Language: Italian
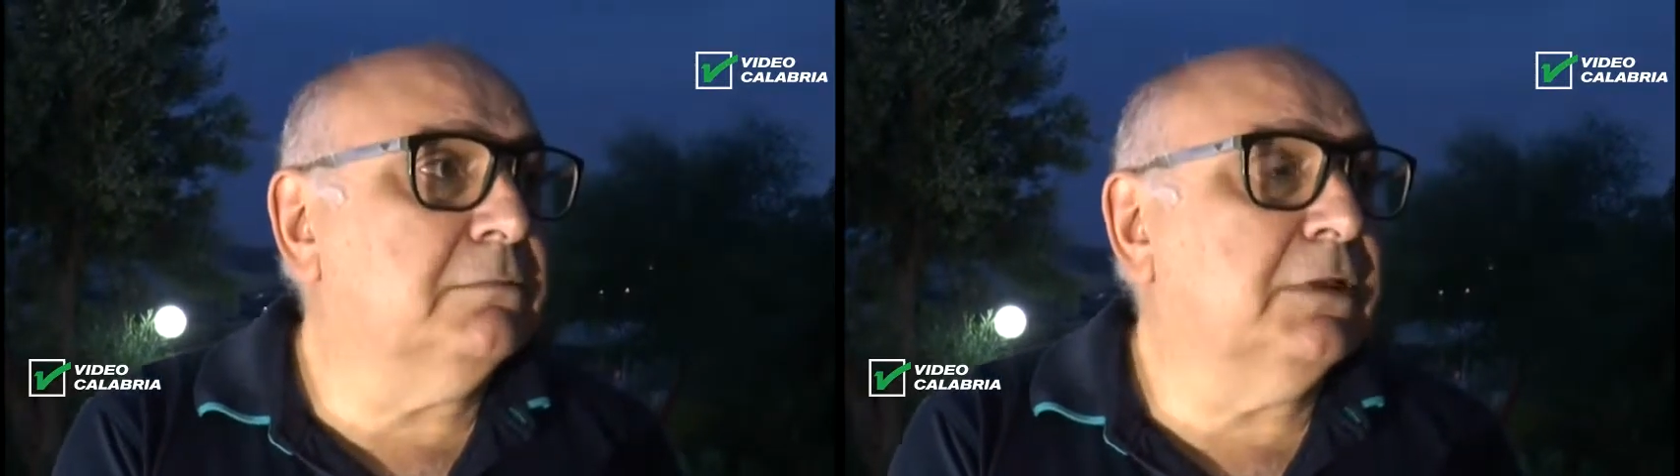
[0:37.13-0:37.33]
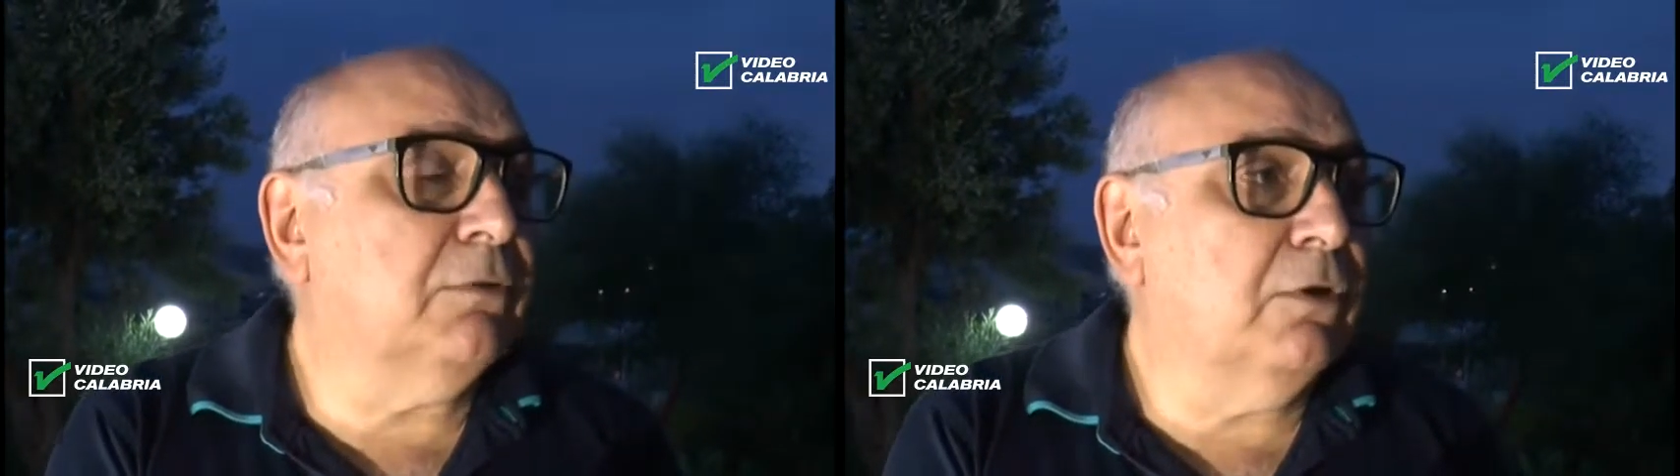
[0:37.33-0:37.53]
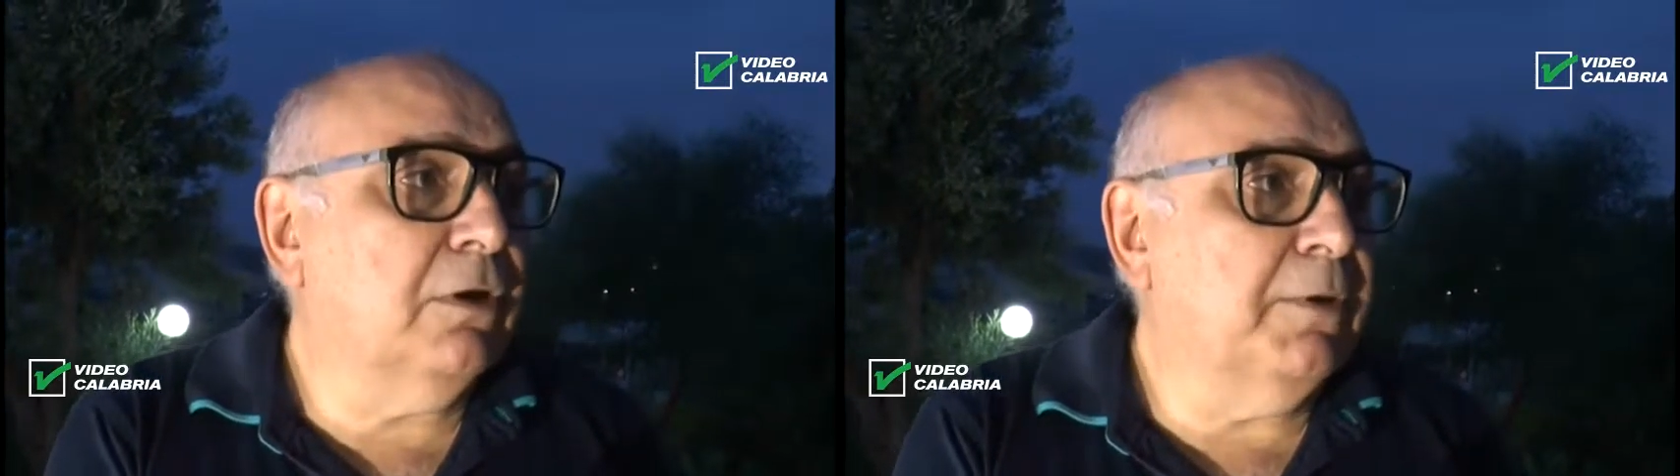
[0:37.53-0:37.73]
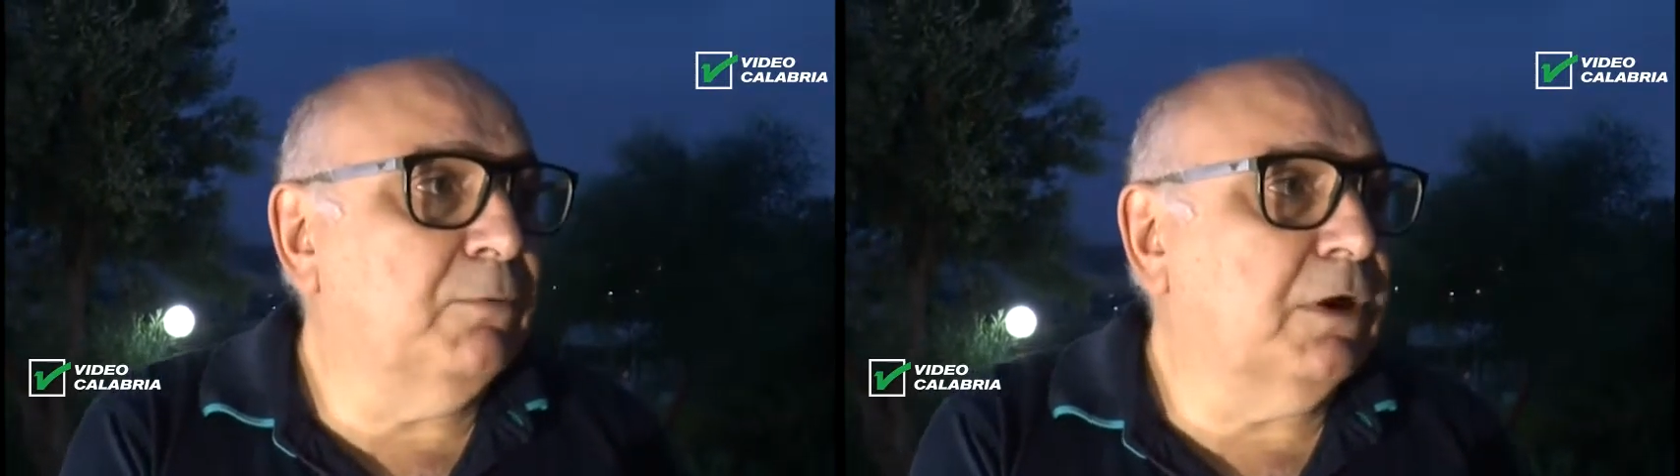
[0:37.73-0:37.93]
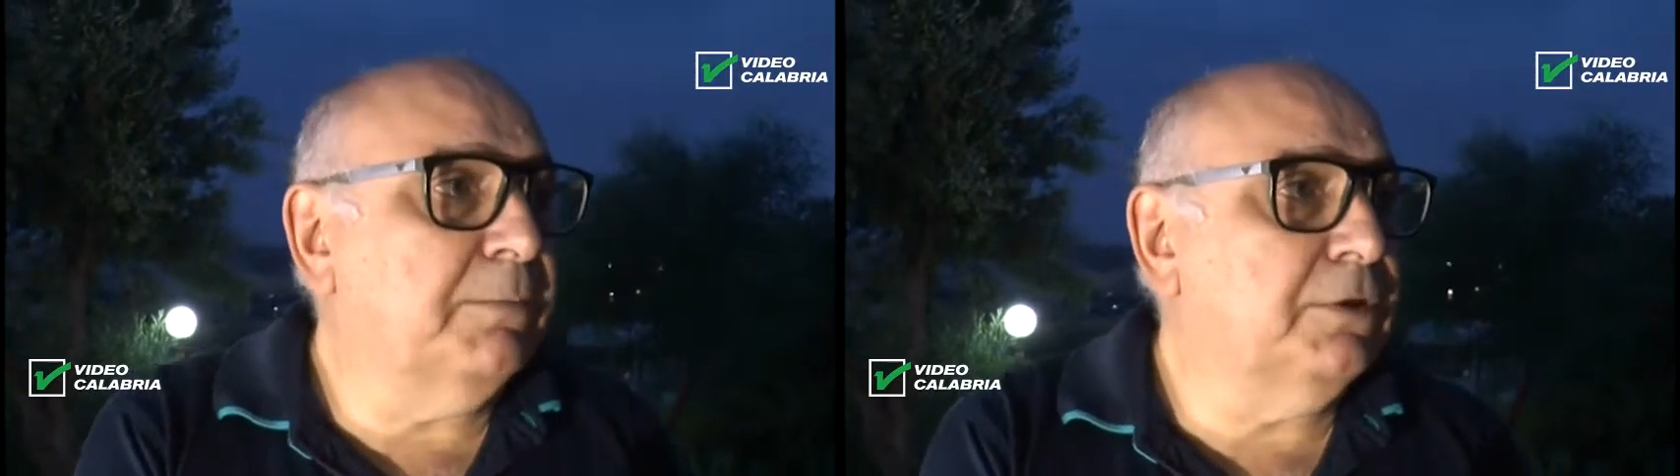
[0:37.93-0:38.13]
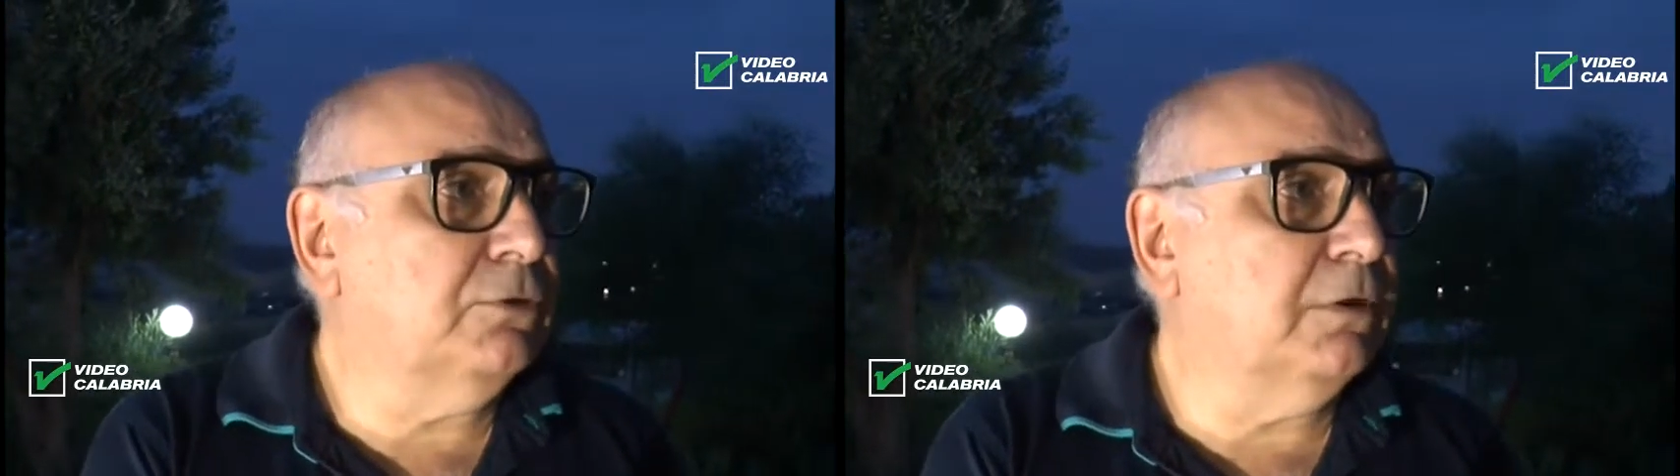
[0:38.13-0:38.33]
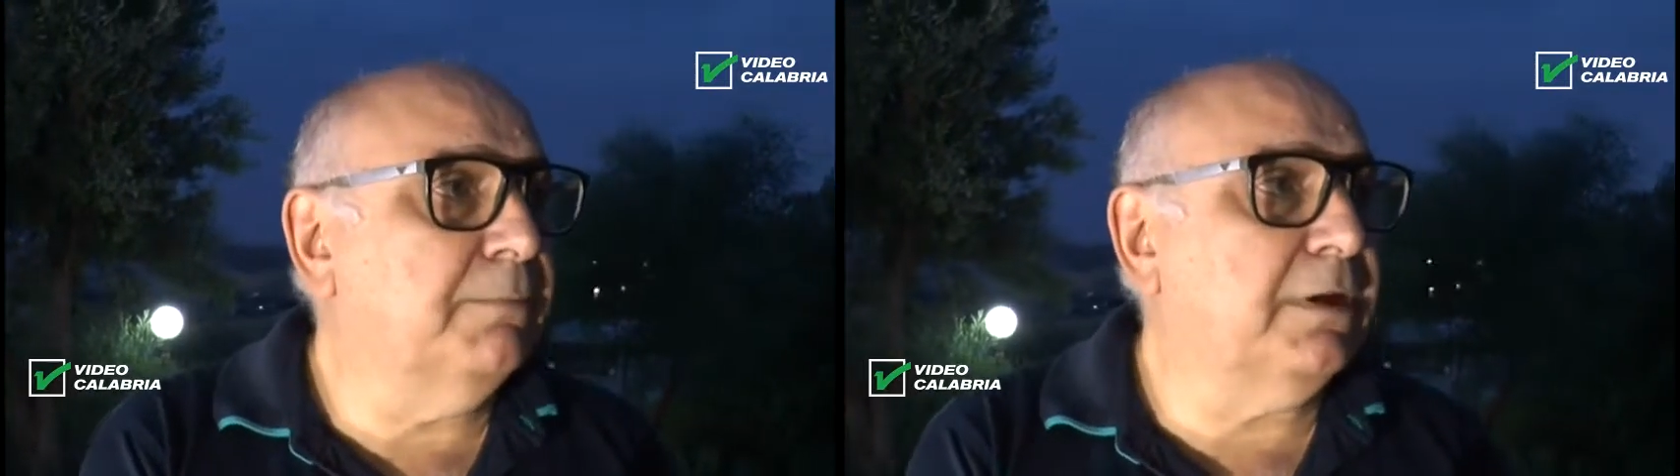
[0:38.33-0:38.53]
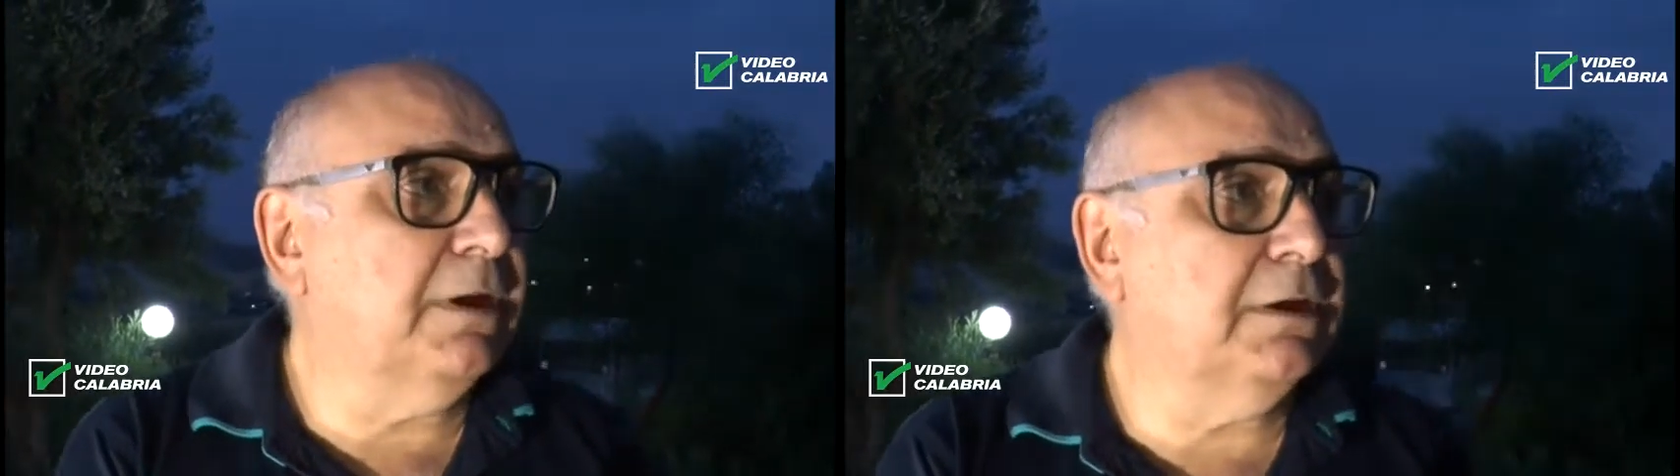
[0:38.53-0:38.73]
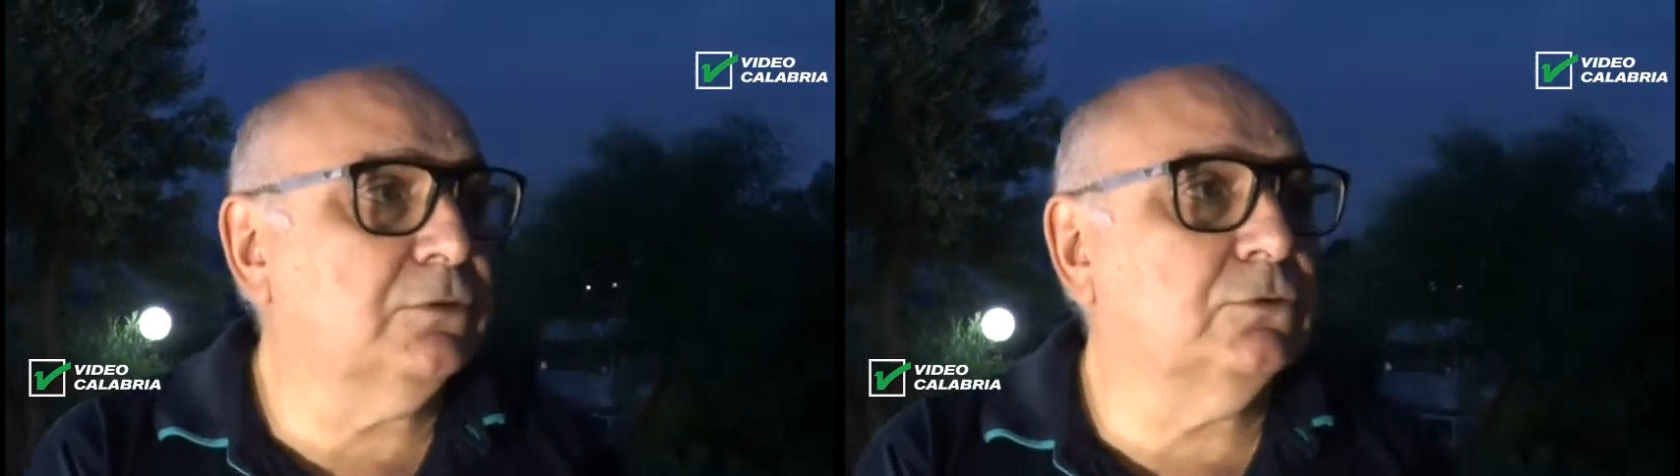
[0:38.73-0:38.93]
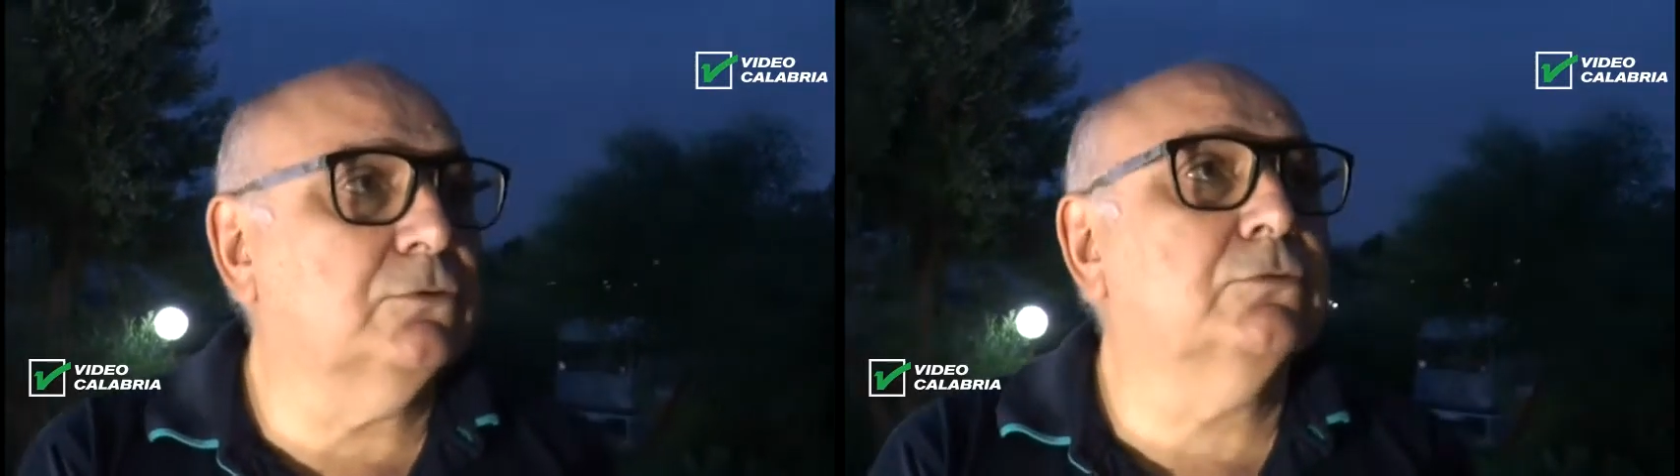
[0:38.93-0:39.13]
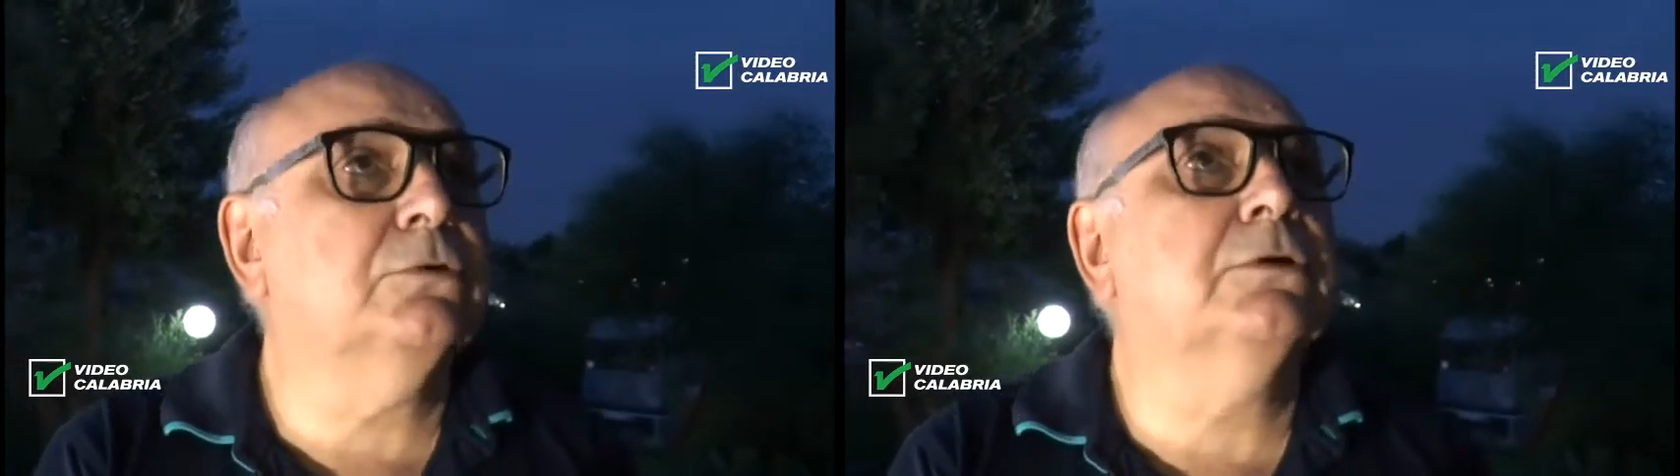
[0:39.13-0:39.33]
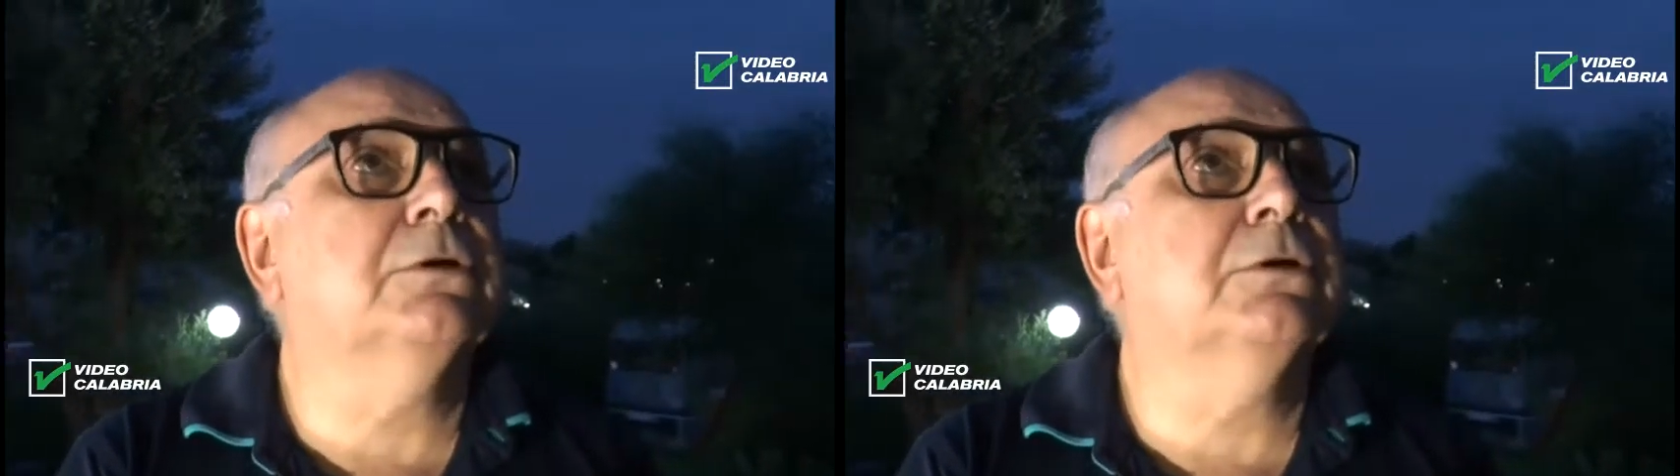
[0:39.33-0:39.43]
da quello che abbiamo capito, ha beccato un,